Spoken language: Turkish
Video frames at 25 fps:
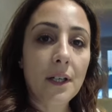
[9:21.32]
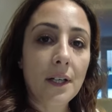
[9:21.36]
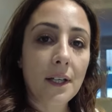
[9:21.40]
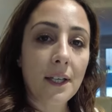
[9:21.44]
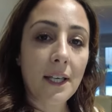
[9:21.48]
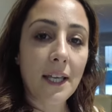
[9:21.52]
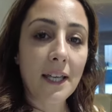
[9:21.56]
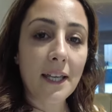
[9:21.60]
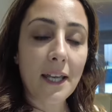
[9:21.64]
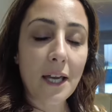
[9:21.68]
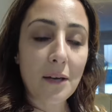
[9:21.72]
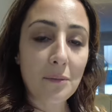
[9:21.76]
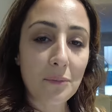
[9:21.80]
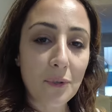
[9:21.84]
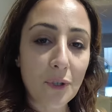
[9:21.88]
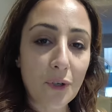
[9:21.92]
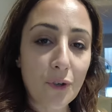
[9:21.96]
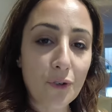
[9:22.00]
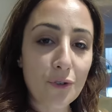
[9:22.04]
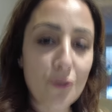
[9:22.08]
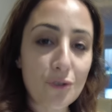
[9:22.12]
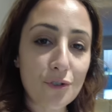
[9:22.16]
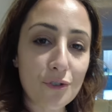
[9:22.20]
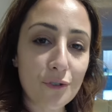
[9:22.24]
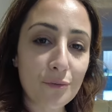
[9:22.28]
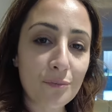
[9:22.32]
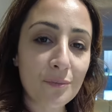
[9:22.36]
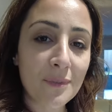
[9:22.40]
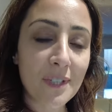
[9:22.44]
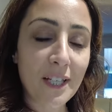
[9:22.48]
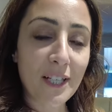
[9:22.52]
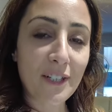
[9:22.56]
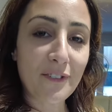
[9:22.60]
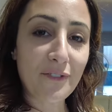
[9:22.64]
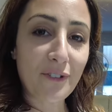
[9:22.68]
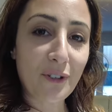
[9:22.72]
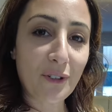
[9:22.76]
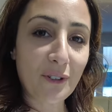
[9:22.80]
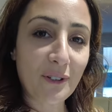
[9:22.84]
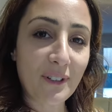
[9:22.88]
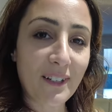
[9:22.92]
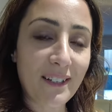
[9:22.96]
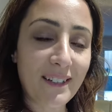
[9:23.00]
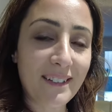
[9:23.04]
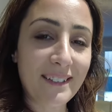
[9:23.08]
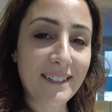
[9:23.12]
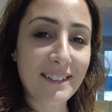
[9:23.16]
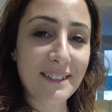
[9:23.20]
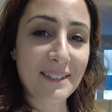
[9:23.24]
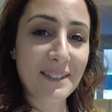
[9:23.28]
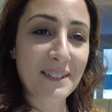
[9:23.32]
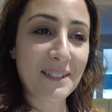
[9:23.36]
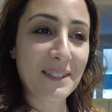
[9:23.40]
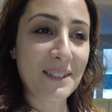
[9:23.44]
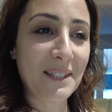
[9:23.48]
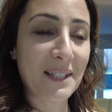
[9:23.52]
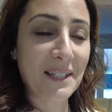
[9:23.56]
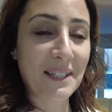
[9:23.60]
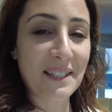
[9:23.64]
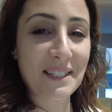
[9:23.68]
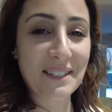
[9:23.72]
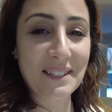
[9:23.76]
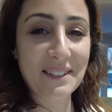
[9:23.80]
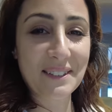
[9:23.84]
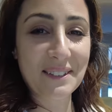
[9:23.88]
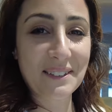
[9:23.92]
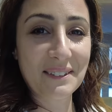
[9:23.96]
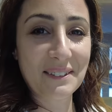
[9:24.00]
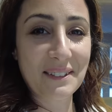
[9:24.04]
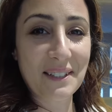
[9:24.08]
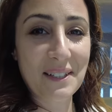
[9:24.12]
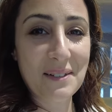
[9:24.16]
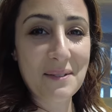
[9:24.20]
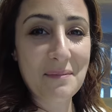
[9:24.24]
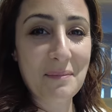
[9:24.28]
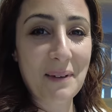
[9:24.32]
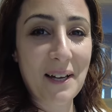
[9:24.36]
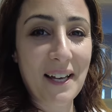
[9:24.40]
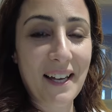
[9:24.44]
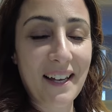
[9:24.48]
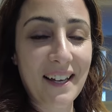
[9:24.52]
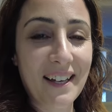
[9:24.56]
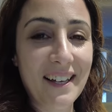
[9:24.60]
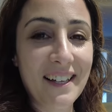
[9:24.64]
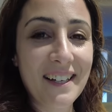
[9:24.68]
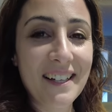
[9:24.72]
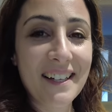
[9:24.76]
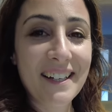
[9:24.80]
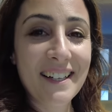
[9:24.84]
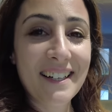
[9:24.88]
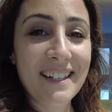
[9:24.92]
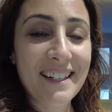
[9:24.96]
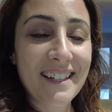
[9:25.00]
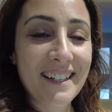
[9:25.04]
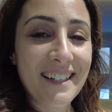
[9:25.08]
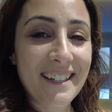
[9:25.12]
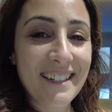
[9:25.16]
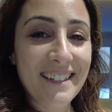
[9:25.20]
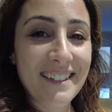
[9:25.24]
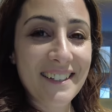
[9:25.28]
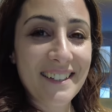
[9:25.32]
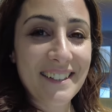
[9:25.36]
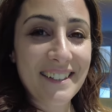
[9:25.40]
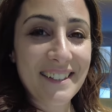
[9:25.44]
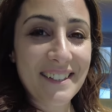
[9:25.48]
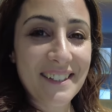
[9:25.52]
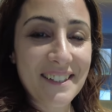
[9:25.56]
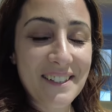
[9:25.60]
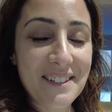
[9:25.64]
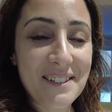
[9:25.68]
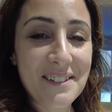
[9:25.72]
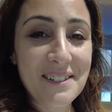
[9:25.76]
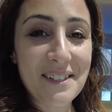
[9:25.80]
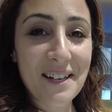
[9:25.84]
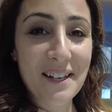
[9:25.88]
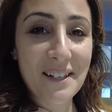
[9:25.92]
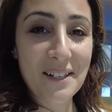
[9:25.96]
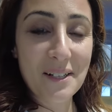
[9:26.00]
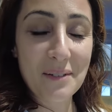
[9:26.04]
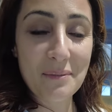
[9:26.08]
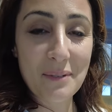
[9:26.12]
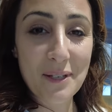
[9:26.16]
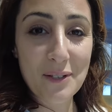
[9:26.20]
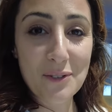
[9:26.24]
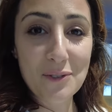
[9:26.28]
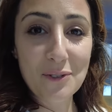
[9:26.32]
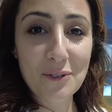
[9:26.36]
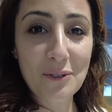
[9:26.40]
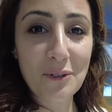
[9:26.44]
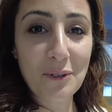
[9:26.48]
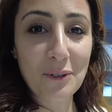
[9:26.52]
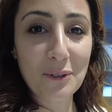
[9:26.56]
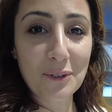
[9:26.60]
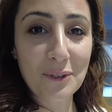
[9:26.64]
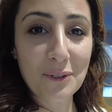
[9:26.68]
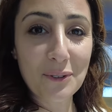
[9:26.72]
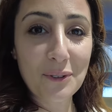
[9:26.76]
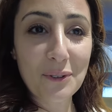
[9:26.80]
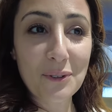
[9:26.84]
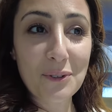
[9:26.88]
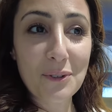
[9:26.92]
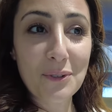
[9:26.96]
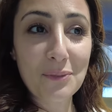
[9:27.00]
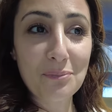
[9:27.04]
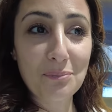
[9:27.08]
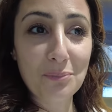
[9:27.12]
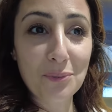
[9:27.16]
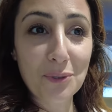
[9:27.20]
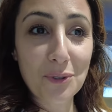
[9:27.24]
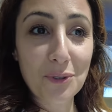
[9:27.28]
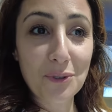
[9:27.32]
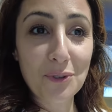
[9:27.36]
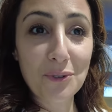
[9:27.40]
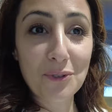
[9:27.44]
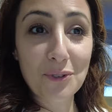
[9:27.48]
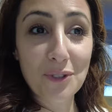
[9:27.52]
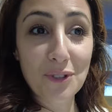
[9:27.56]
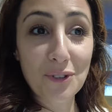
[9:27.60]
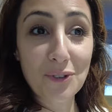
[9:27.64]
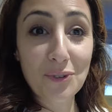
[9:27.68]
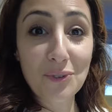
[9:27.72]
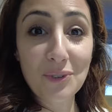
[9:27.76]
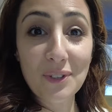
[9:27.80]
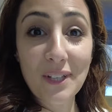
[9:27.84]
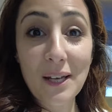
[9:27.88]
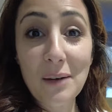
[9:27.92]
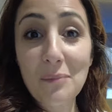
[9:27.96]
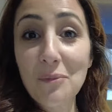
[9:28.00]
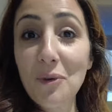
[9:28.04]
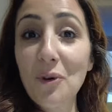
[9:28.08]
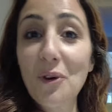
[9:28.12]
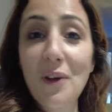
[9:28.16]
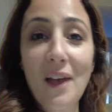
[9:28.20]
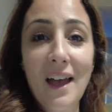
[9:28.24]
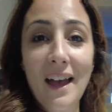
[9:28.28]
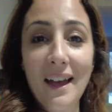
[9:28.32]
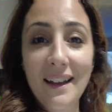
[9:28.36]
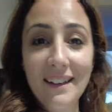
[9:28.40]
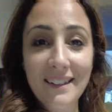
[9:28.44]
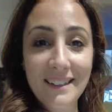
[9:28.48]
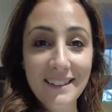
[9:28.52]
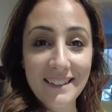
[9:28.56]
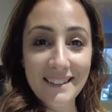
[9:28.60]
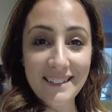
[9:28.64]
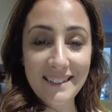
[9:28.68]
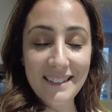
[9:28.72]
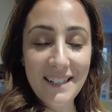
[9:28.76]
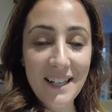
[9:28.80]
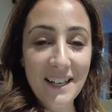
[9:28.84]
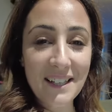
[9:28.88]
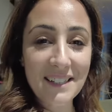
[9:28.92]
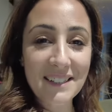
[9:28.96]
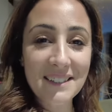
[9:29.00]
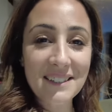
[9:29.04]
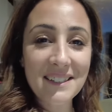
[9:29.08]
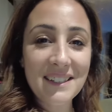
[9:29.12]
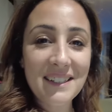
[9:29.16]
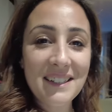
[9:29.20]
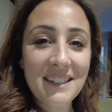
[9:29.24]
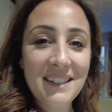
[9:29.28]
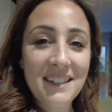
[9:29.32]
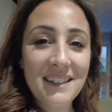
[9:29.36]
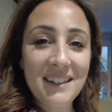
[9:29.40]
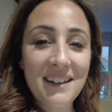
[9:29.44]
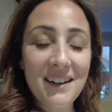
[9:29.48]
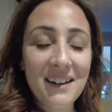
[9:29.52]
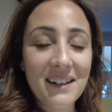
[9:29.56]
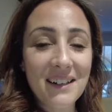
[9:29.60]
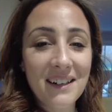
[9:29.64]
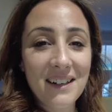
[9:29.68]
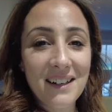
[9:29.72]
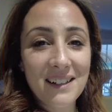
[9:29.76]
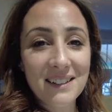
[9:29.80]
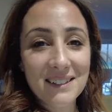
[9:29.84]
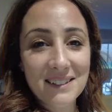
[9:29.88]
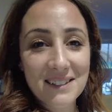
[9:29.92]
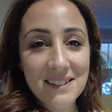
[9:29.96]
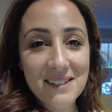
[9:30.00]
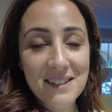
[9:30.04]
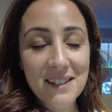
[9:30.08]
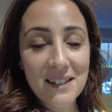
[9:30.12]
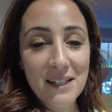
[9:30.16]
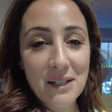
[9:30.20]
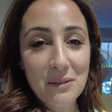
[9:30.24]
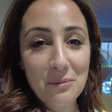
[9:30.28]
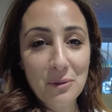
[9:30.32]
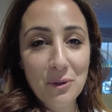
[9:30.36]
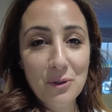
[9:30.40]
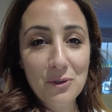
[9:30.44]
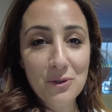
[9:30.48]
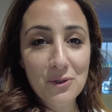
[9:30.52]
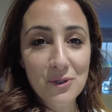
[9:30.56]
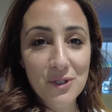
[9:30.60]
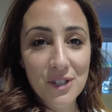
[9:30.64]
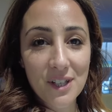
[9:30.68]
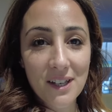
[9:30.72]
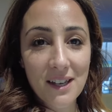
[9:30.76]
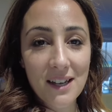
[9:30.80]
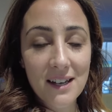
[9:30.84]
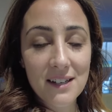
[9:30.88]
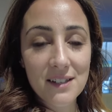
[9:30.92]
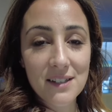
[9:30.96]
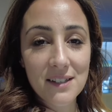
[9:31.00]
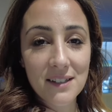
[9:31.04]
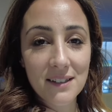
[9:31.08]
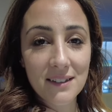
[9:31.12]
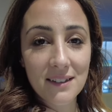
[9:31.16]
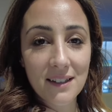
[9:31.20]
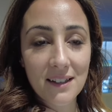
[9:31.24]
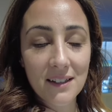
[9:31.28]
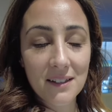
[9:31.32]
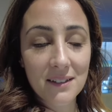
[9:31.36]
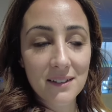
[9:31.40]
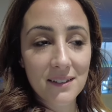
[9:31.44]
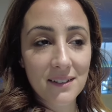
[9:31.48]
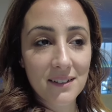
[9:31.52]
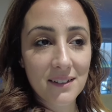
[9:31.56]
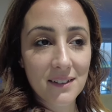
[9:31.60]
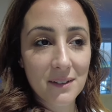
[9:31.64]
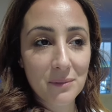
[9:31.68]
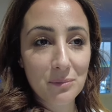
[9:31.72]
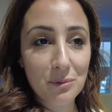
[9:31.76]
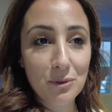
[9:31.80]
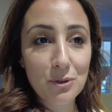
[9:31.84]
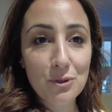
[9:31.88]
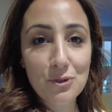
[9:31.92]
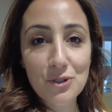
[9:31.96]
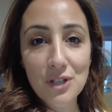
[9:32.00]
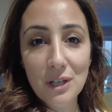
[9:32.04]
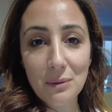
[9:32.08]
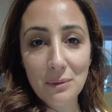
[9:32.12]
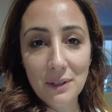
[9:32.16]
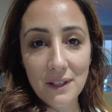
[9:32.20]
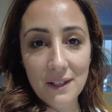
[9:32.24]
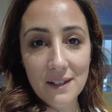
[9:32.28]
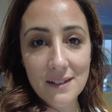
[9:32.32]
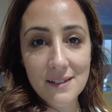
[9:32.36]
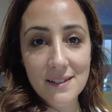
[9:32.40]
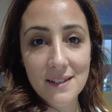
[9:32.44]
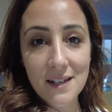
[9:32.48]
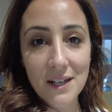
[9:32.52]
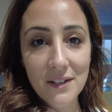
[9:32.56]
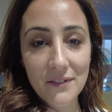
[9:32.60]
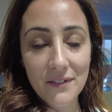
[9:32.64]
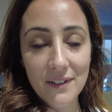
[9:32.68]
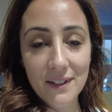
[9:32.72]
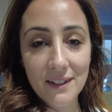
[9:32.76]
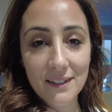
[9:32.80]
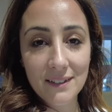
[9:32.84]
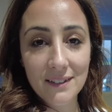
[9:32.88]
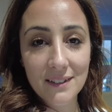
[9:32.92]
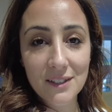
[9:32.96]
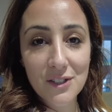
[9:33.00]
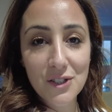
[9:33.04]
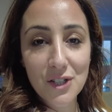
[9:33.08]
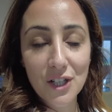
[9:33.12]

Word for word: Yengemle görüştüm telefonla. Dilan hakkında baya e, kızar mezun oldu. Bugünkü gündem o yani. Dilan 6 sene boyunca gerçekten e, büyük çabalar sarf etti.